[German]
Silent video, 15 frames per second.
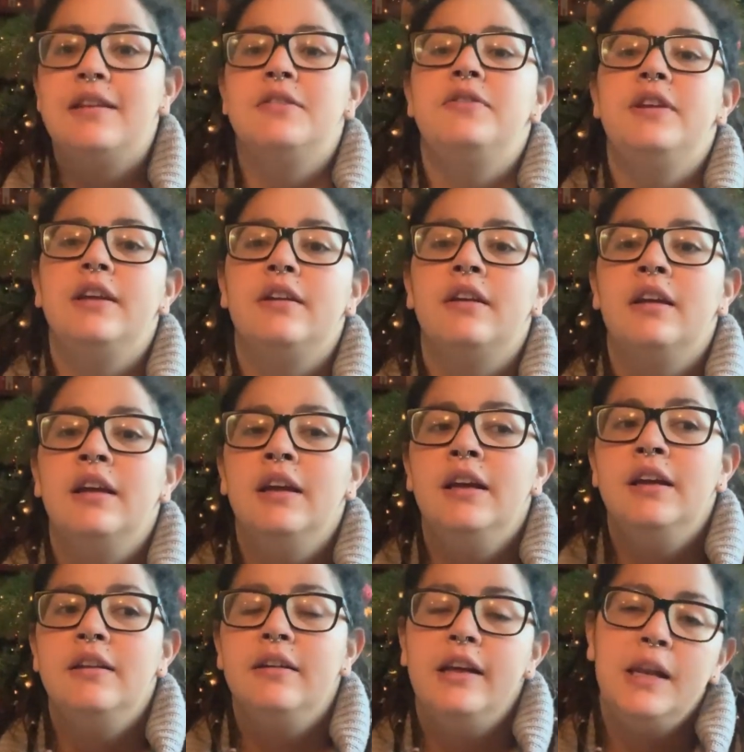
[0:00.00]
Deswegen
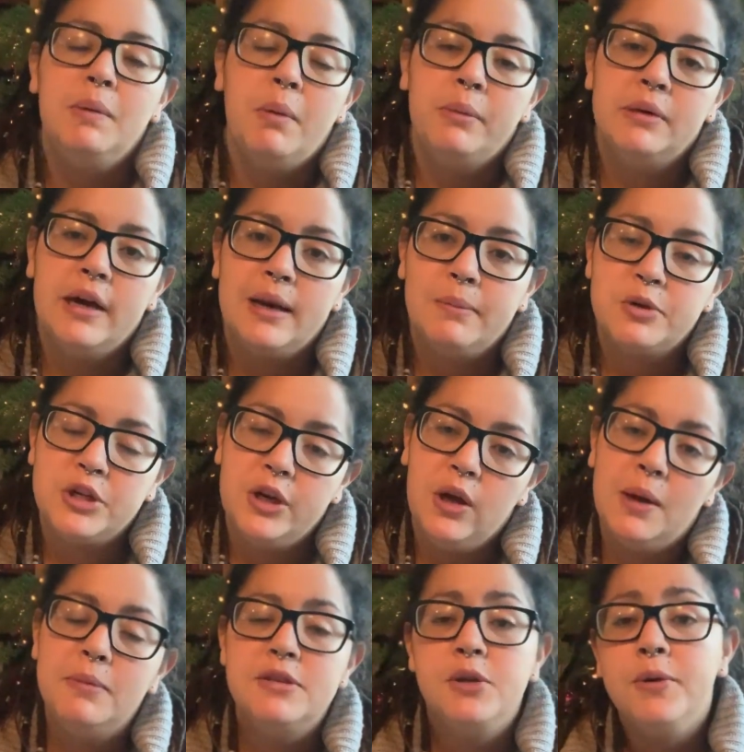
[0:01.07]
trete ich momentan am Stall
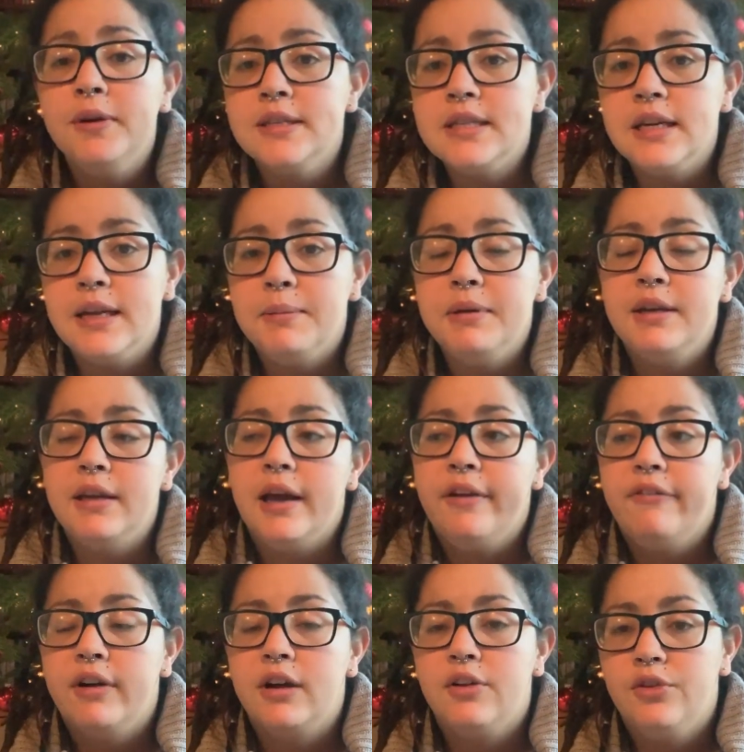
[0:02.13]
auch ein bisschen kürzer, damit ich
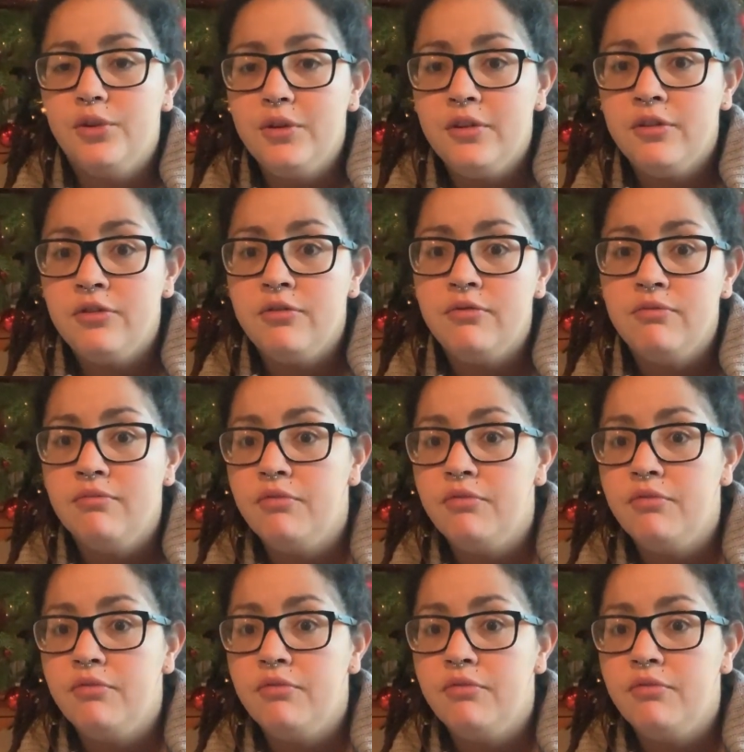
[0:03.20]
einfach gesund